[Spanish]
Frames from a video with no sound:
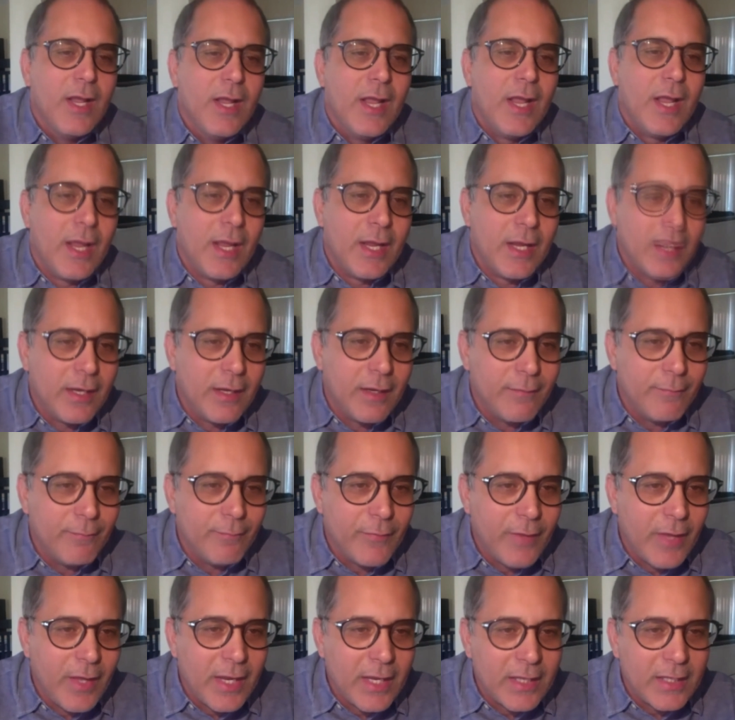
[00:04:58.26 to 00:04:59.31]

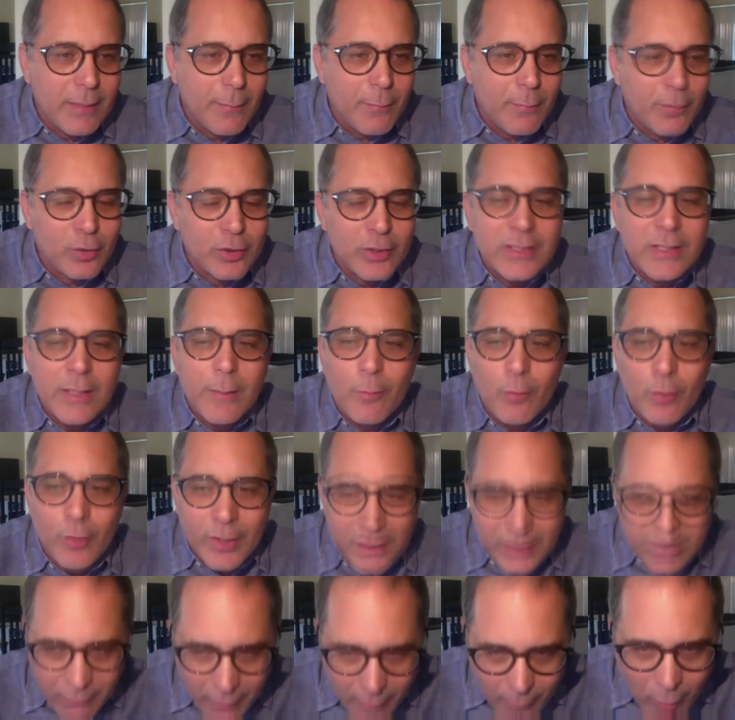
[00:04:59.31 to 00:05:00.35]
en, esta protesta
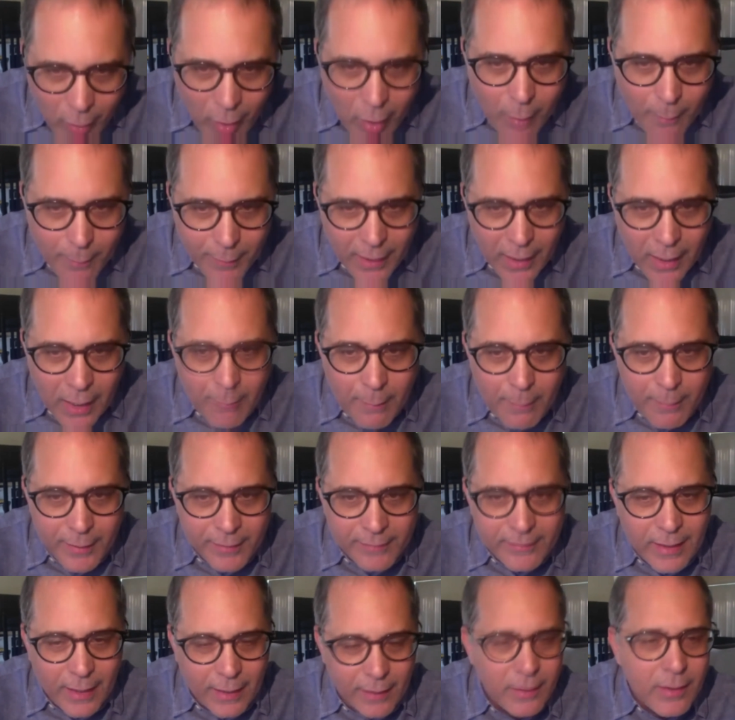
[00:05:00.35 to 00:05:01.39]
porque te vamos a,
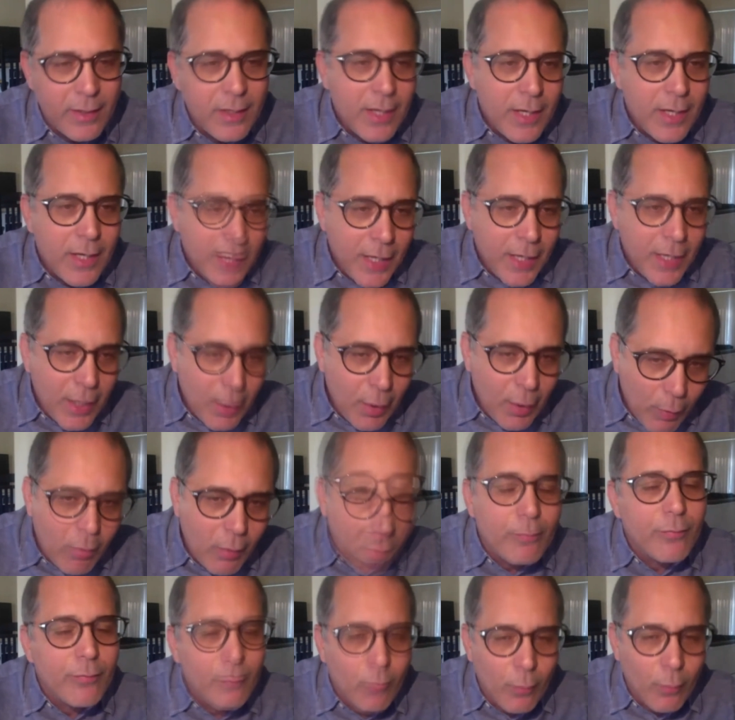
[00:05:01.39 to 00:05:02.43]
apresar. Y
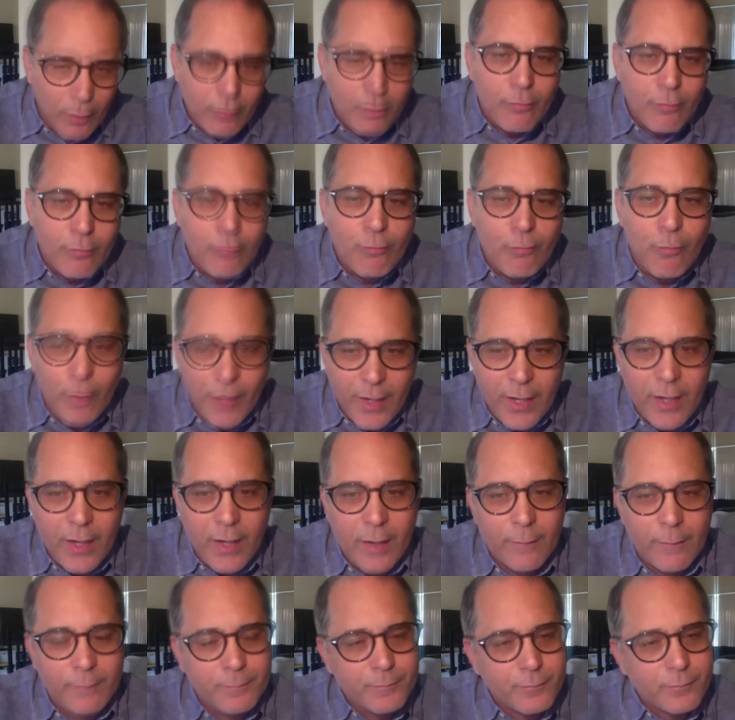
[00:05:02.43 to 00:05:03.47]
luego, bueno,
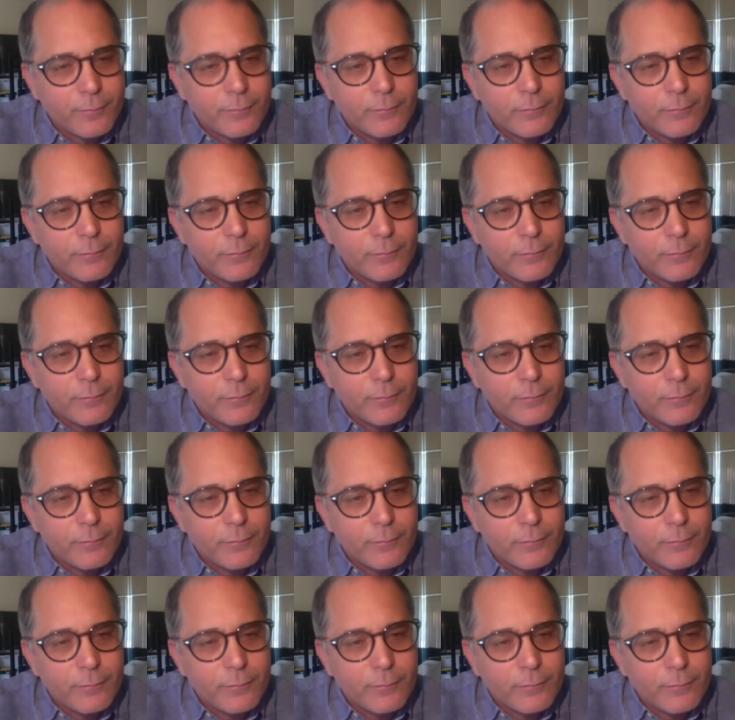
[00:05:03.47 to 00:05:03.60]
fue